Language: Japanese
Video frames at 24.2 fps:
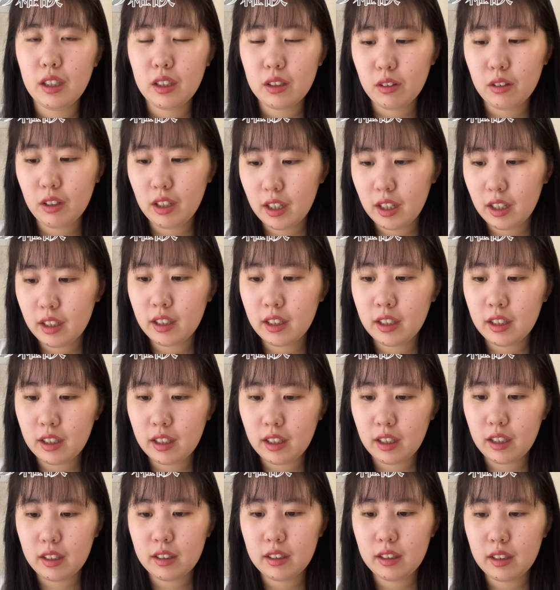それがなん
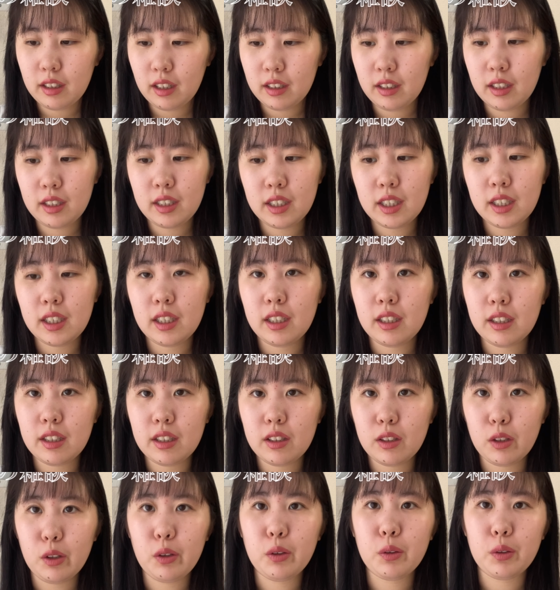か悲しいっ
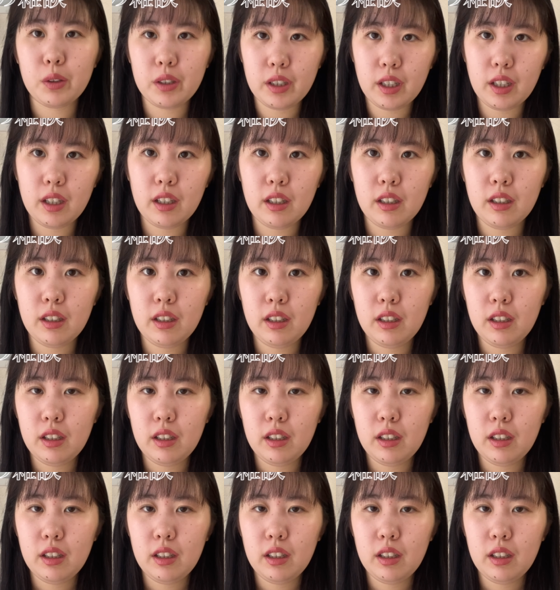ていうか、